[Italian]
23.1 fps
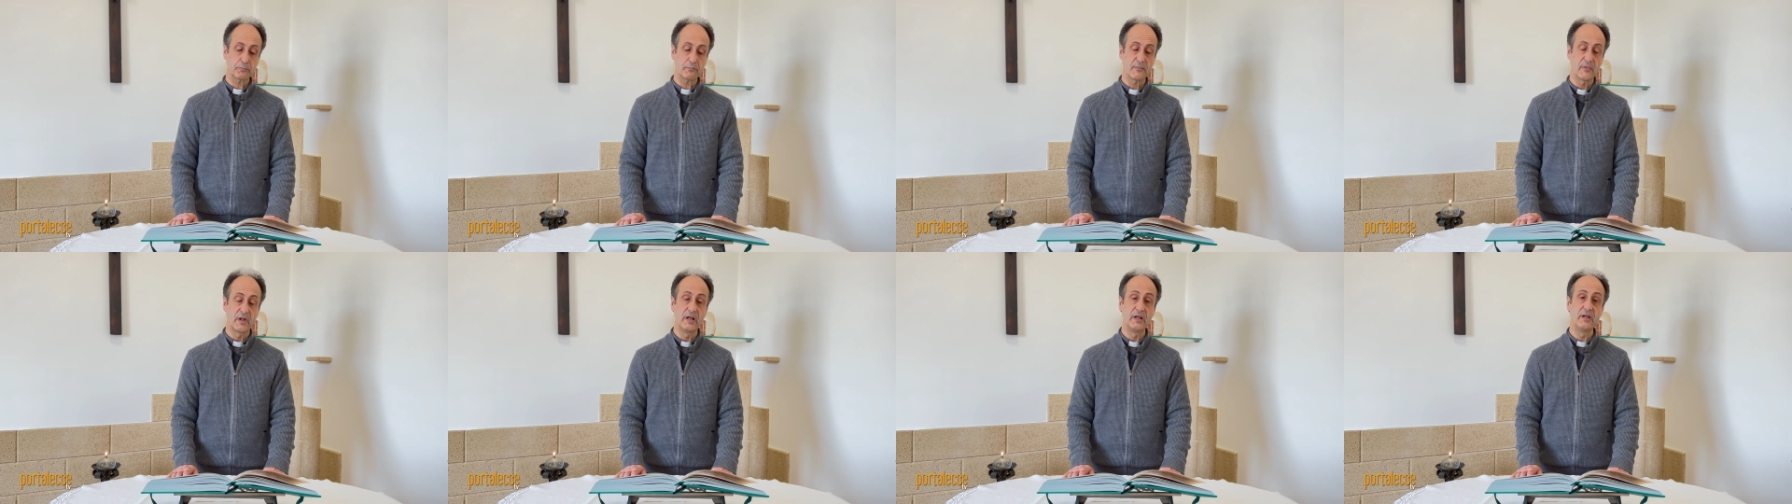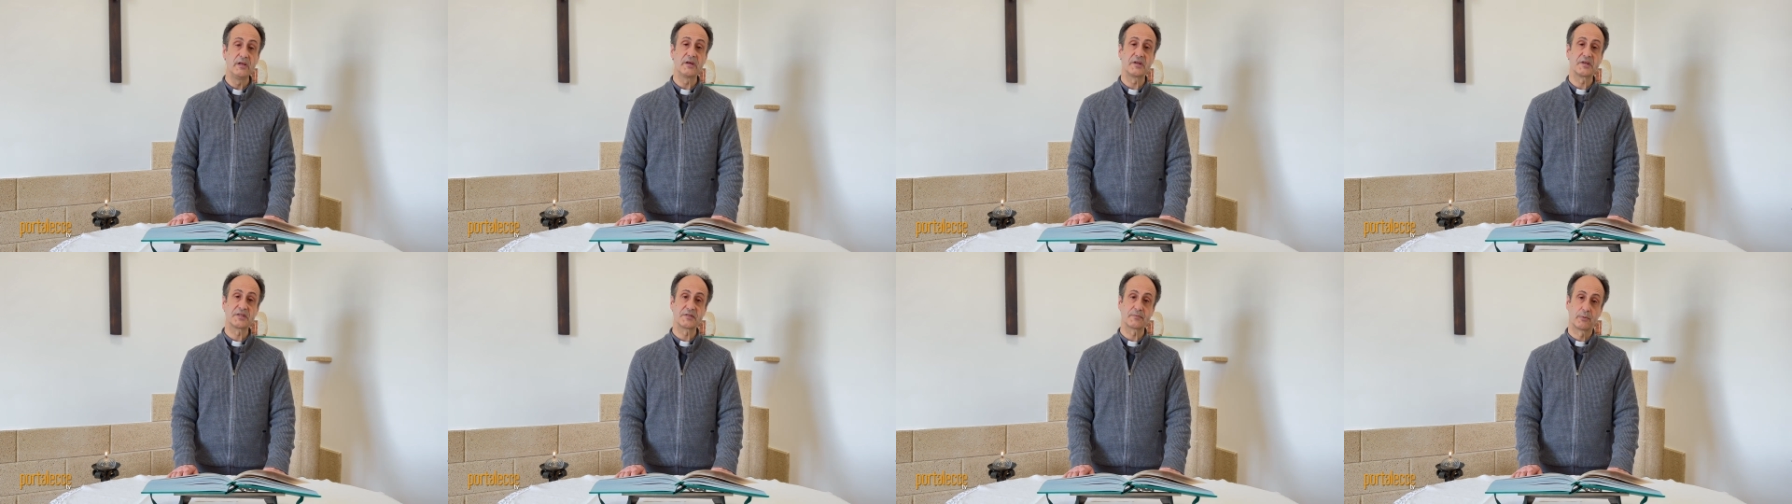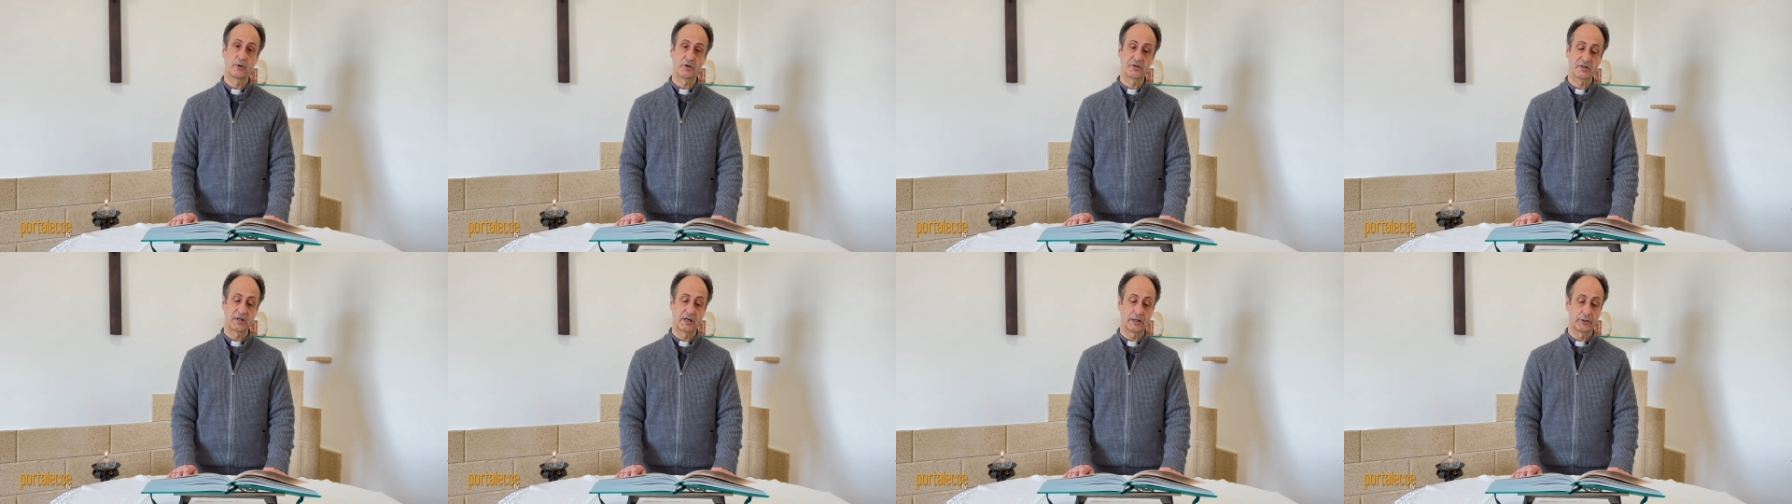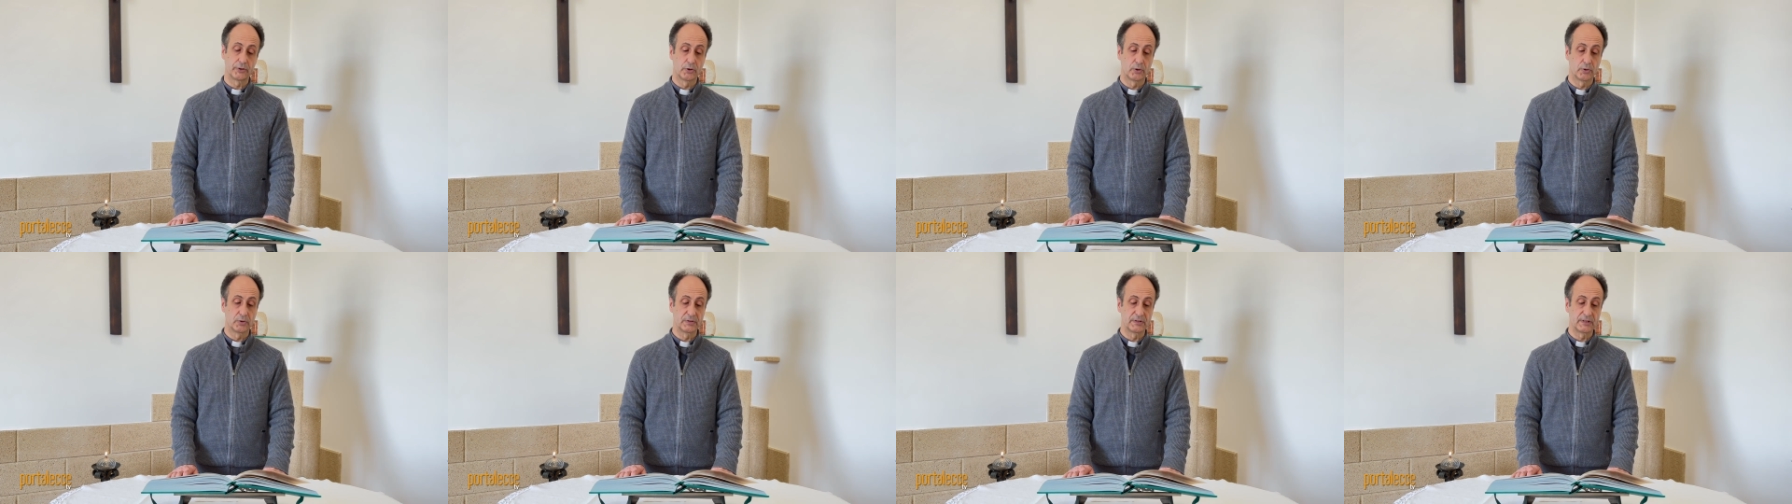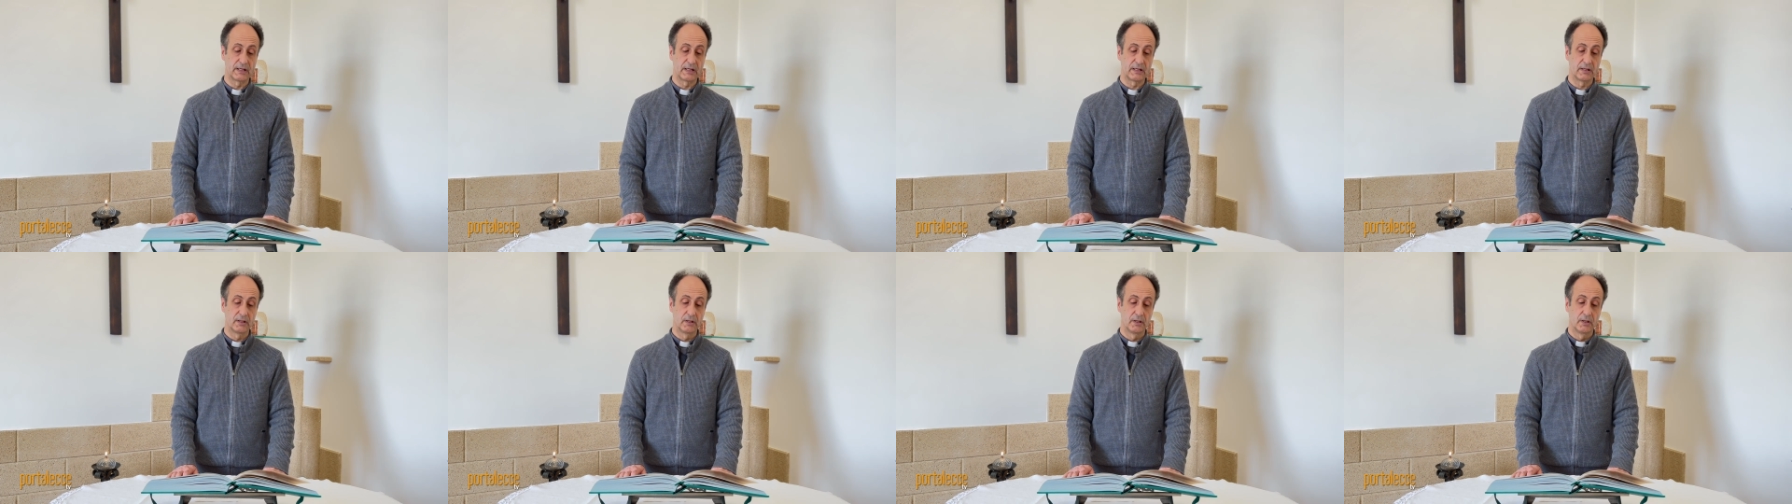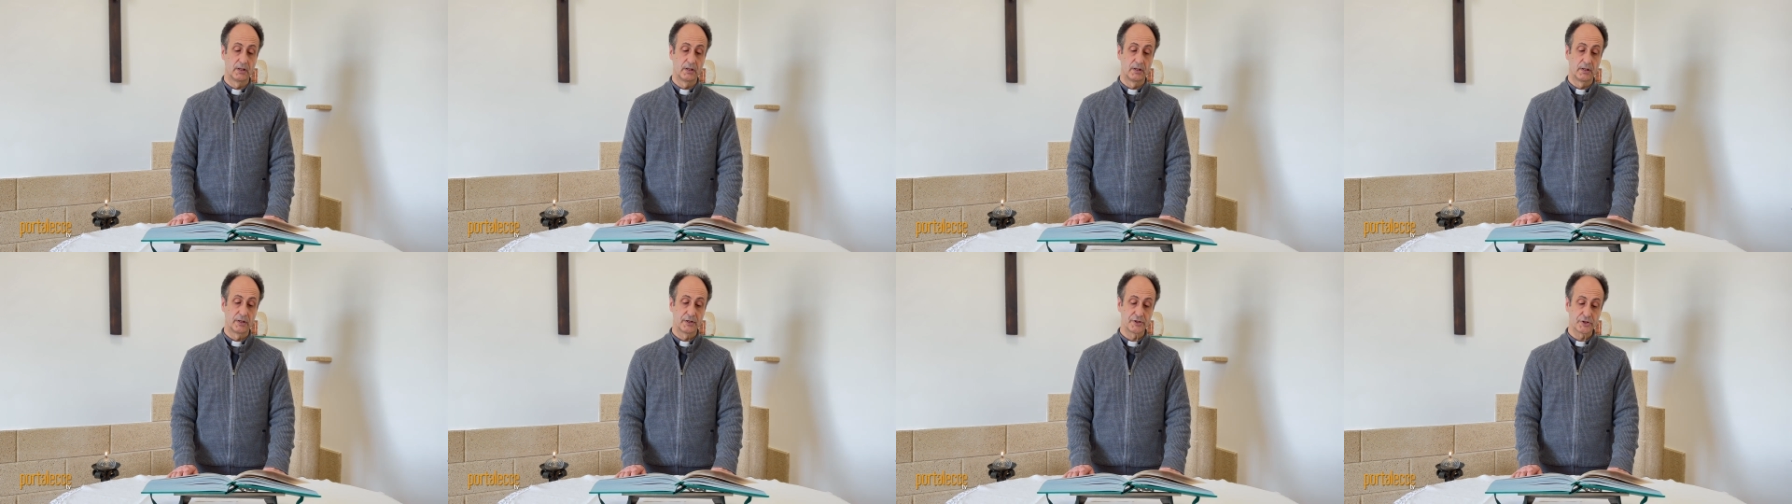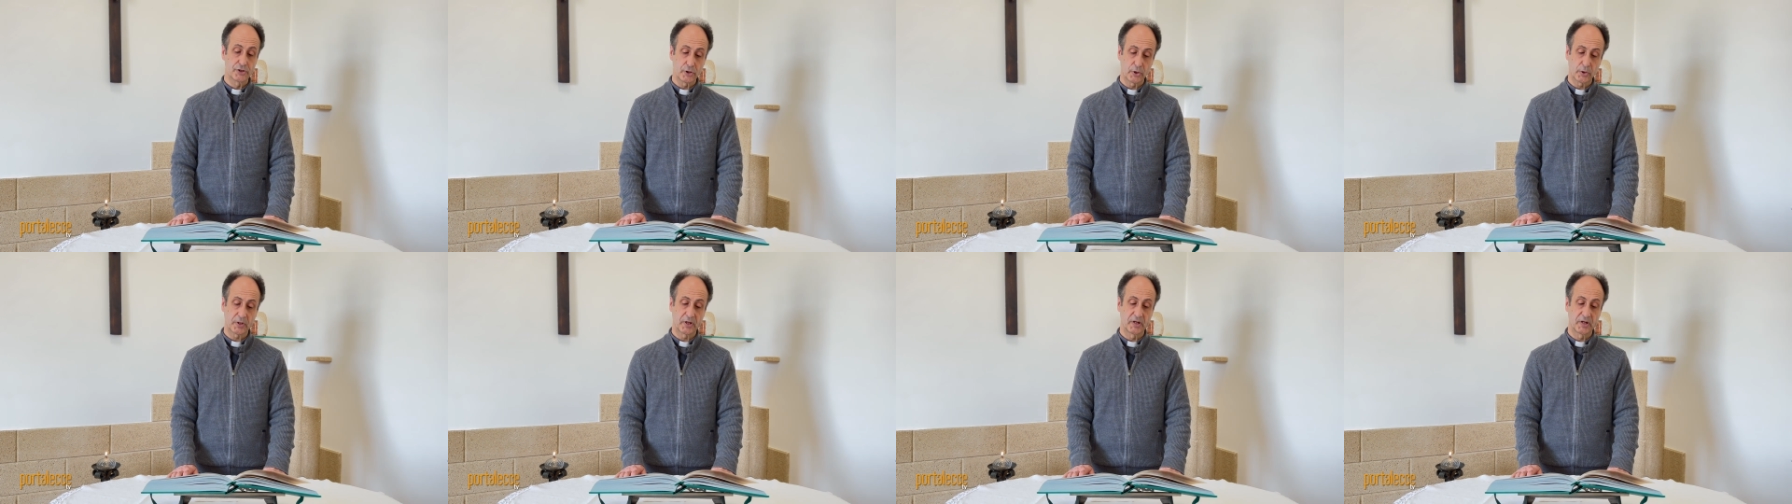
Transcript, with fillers: Gli rispose la donna, so